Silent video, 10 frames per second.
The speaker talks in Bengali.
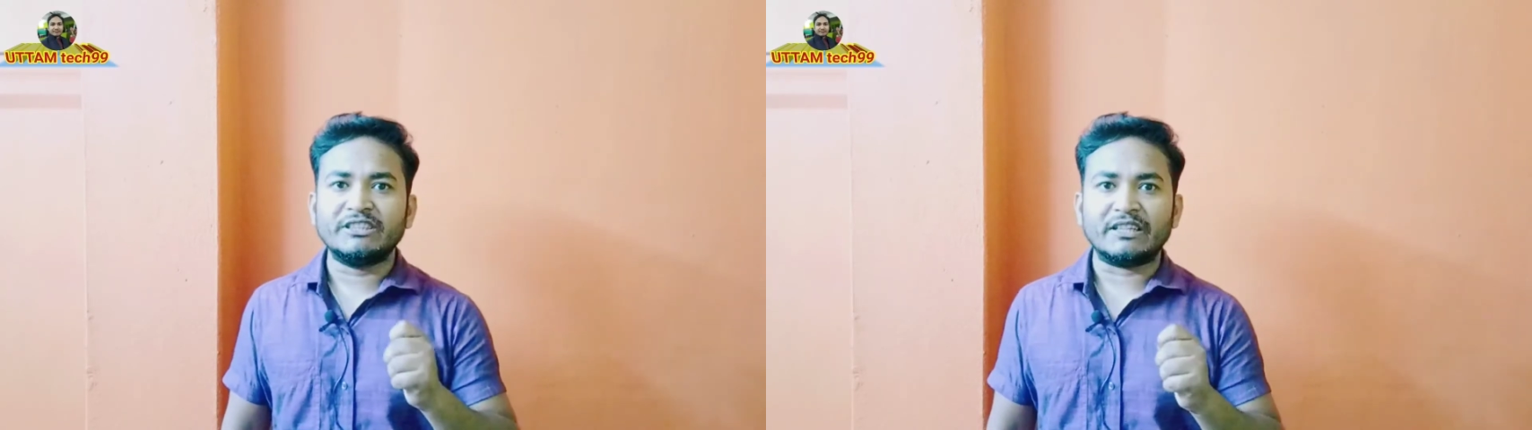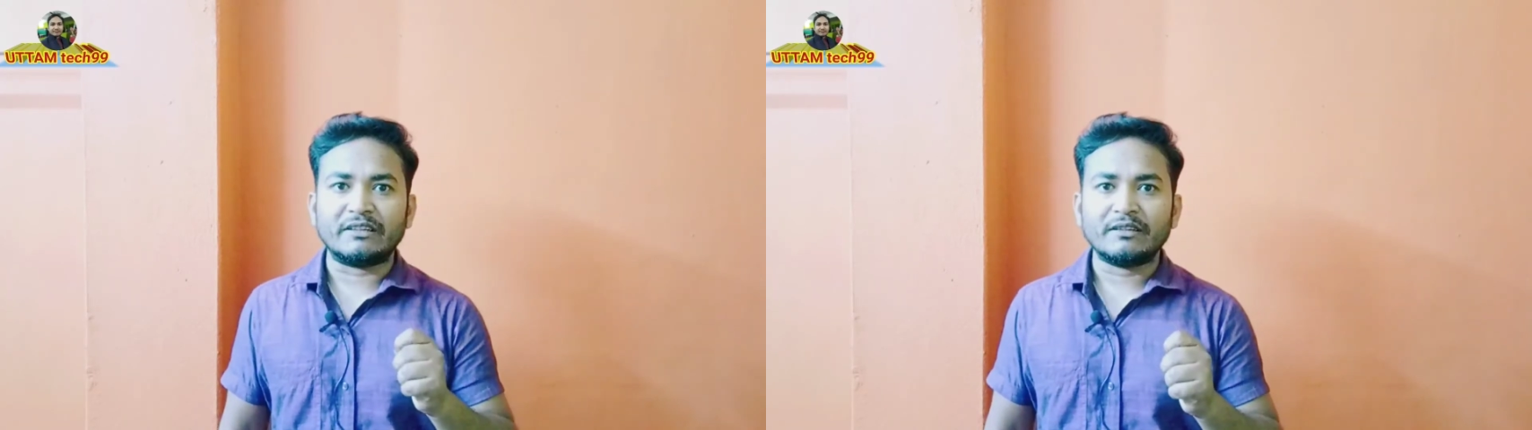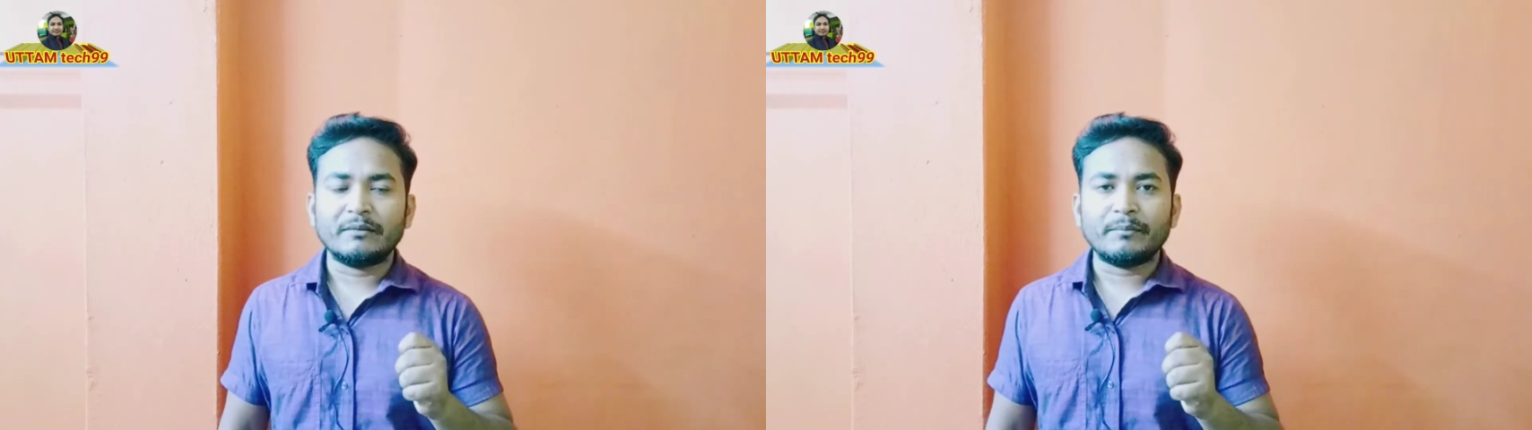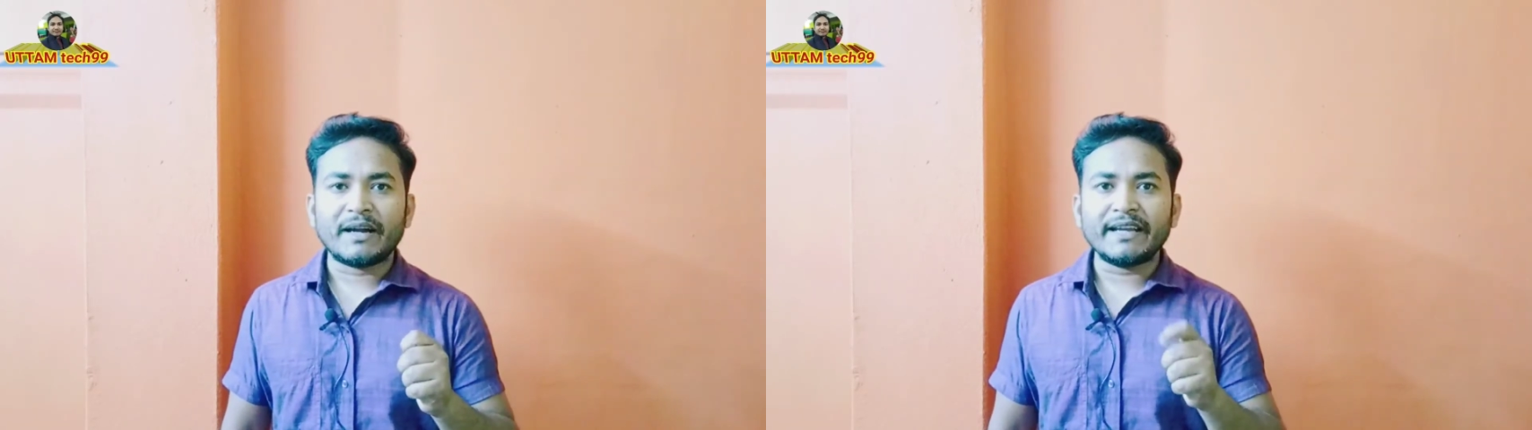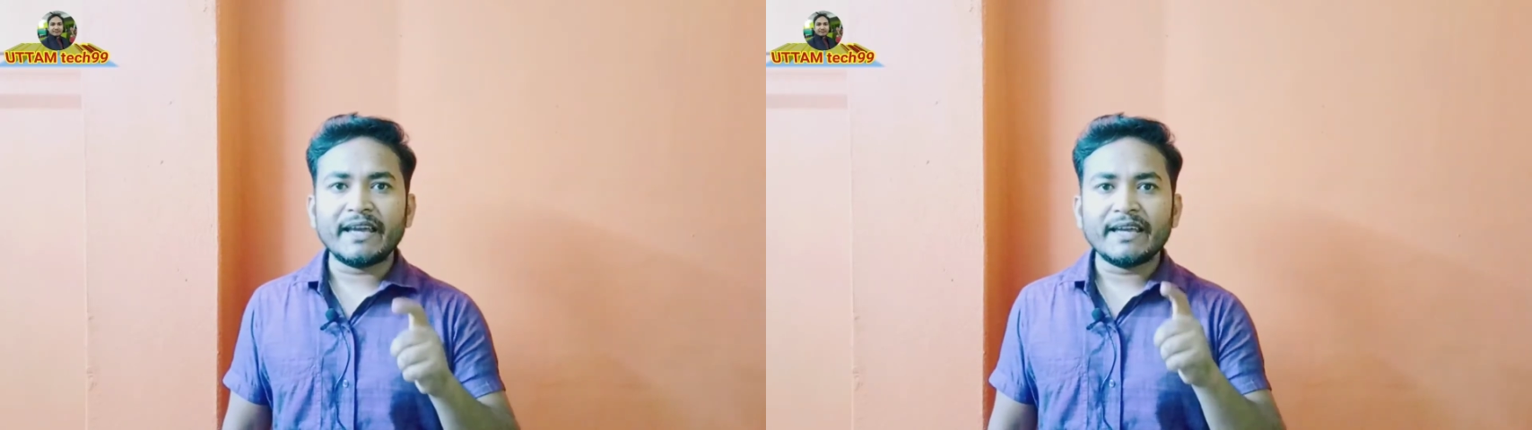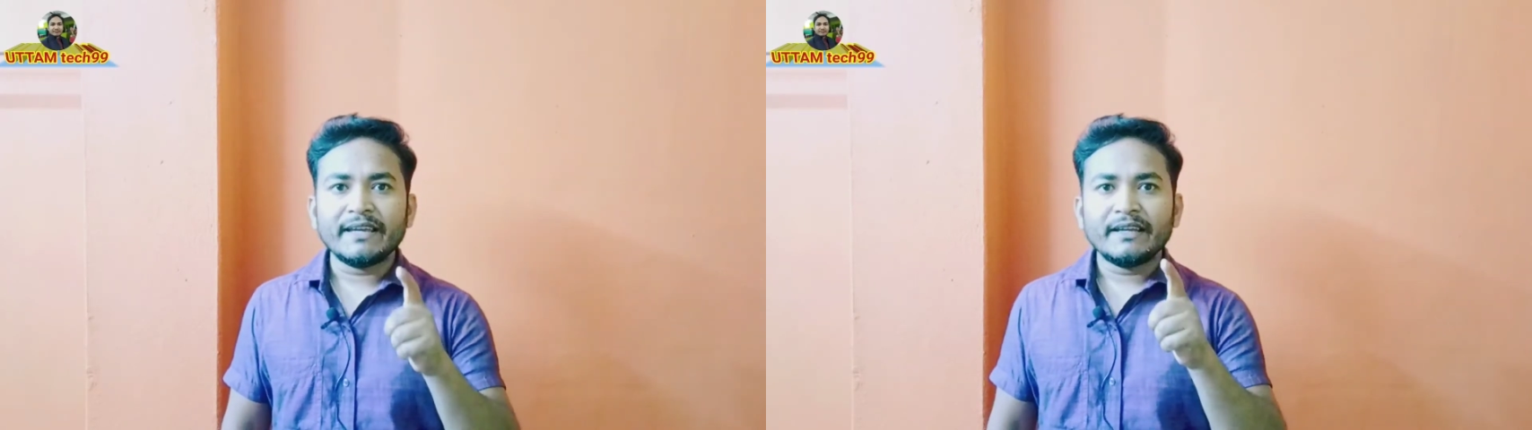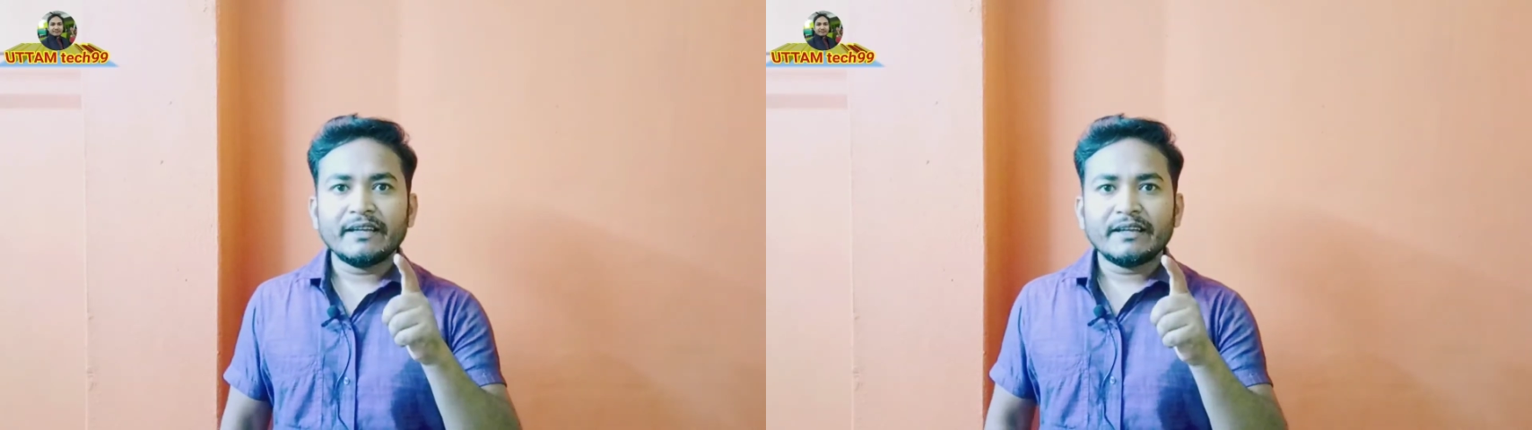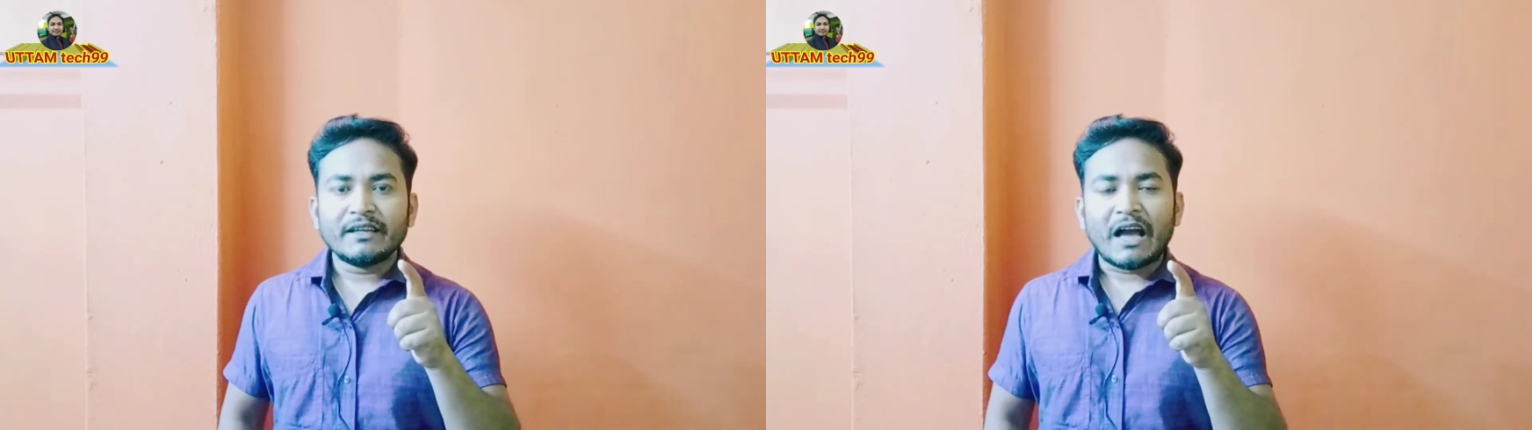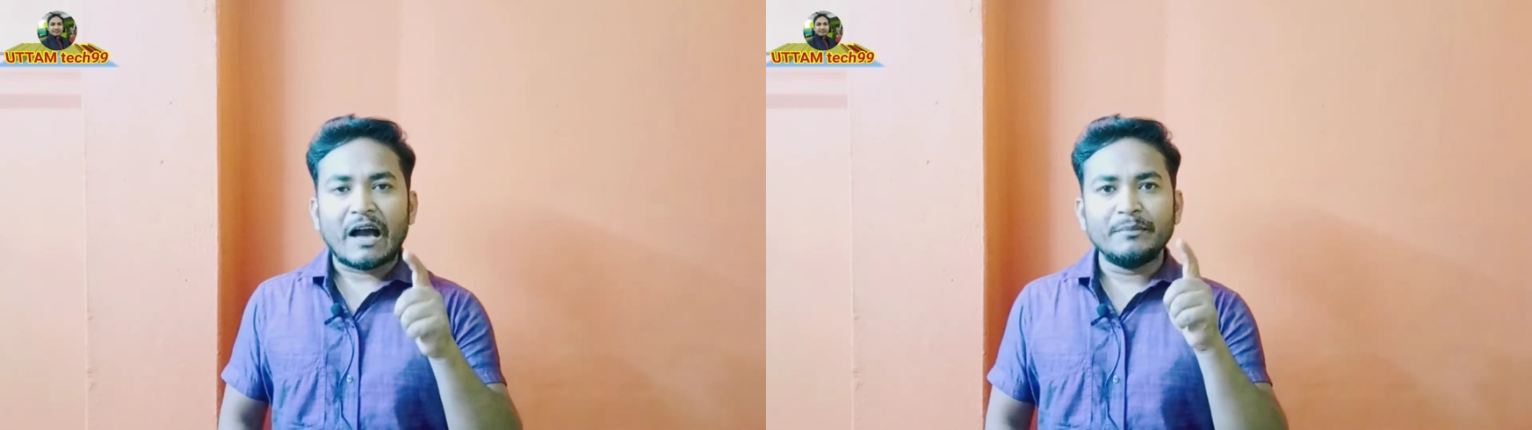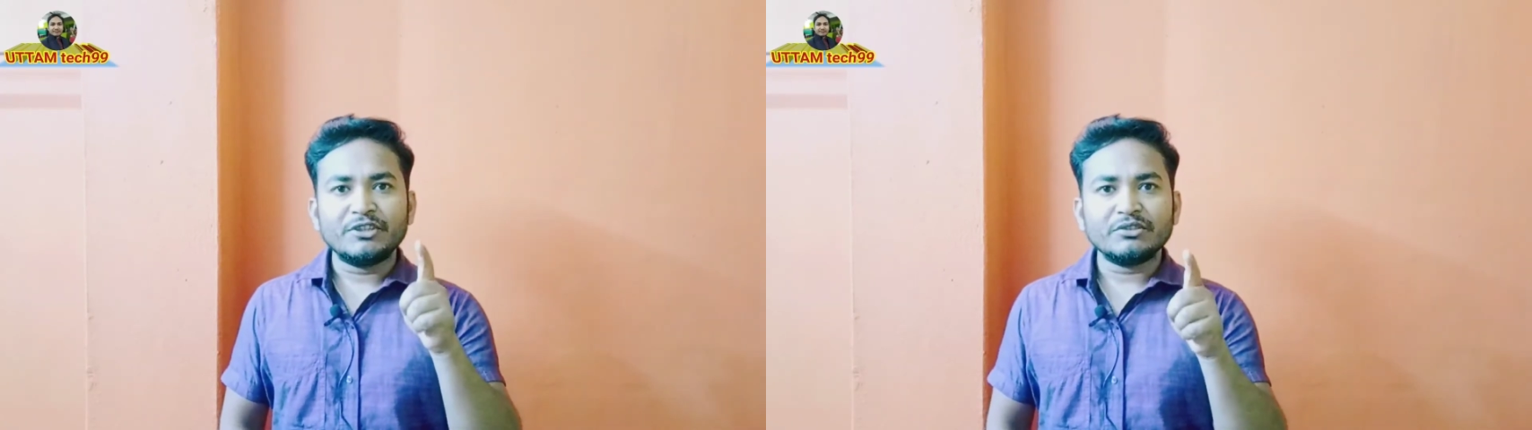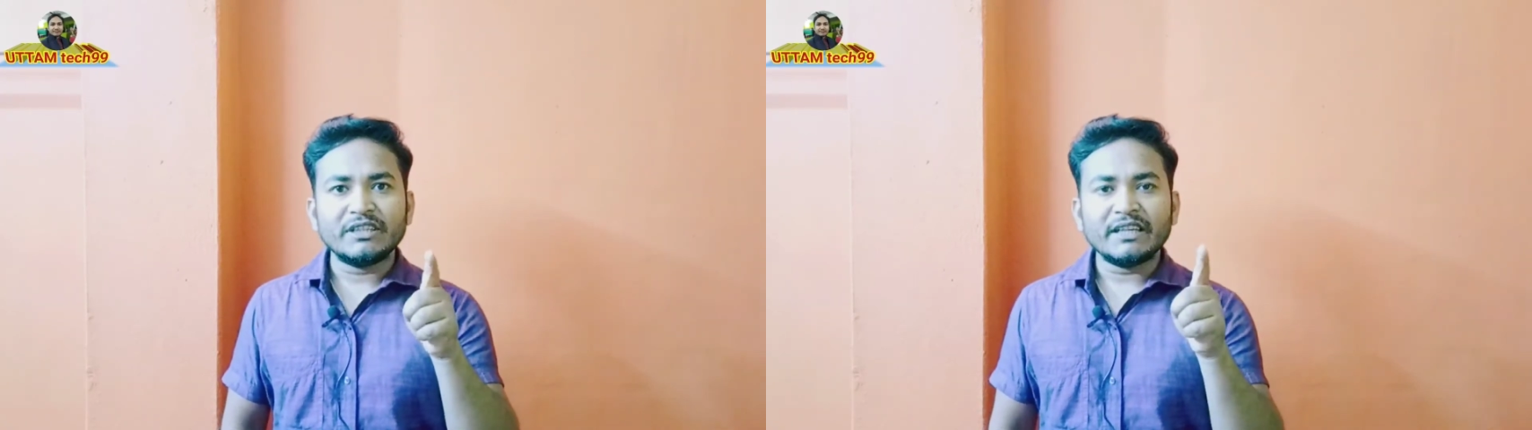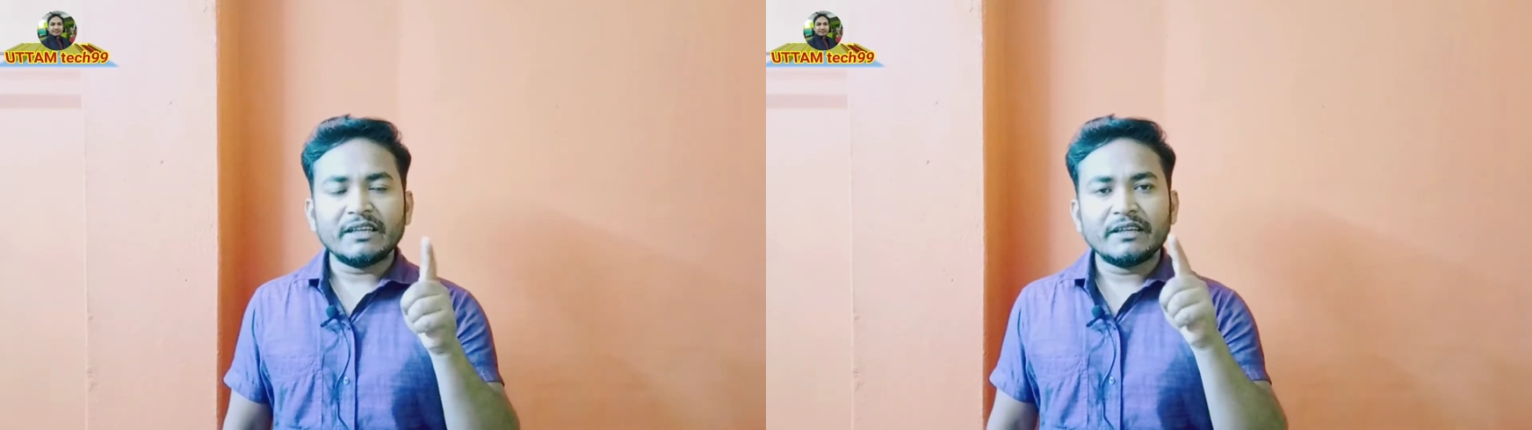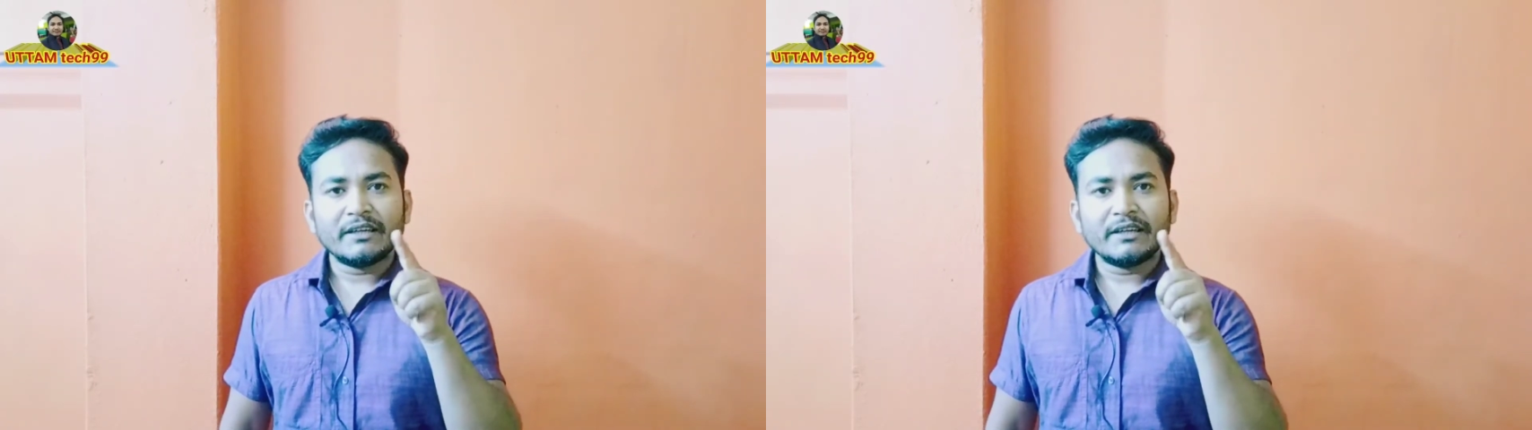দিন মানে আমি যদি